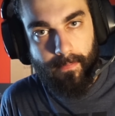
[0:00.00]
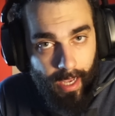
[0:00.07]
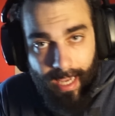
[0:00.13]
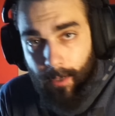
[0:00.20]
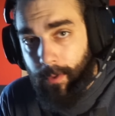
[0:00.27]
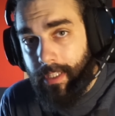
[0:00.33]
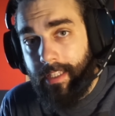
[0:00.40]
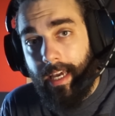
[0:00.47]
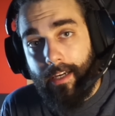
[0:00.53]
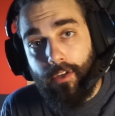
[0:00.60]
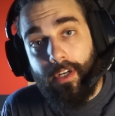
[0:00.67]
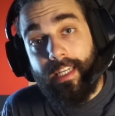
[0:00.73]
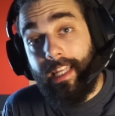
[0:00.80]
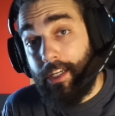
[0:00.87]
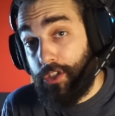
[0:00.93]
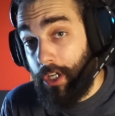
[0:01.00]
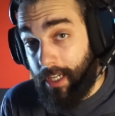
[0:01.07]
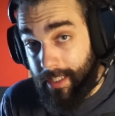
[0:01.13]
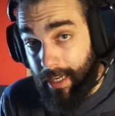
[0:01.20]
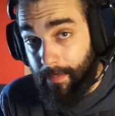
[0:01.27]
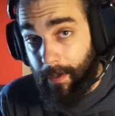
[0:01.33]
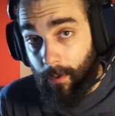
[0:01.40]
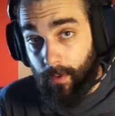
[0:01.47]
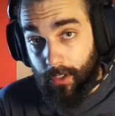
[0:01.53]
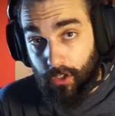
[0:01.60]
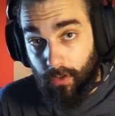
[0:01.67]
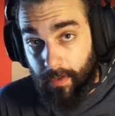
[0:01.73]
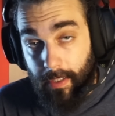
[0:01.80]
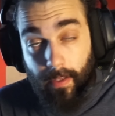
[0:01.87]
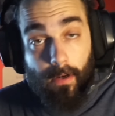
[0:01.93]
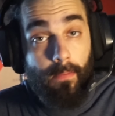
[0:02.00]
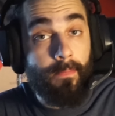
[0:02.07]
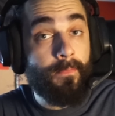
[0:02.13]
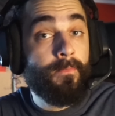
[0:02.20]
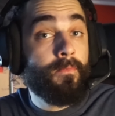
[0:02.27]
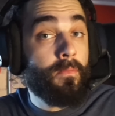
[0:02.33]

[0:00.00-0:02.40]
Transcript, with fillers: E quindi ecco che nasce l'idea per questo video.